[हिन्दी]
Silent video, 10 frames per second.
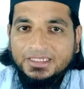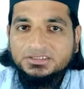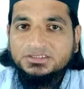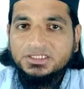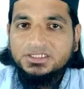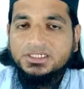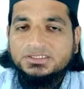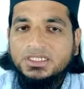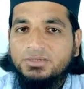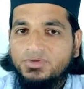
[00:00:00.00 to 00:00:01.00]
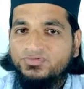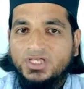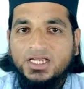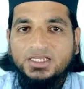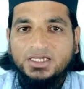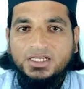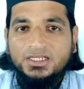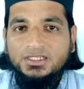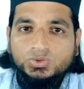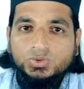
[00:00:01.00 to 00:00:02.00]
किस तरीके से हम अफतारी करें
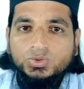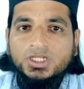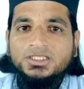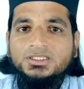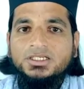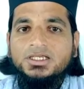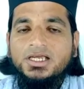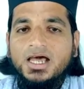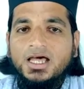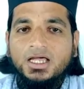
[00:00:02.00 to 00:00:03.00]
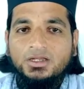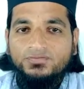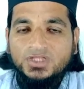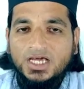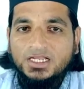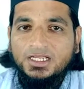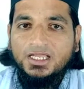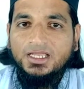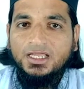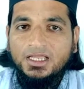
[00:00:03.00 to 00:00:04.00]
तो सुन्नत तरीका अफतारी
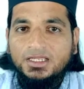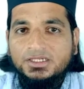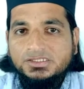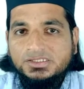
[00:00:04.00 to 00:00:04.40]
का यह है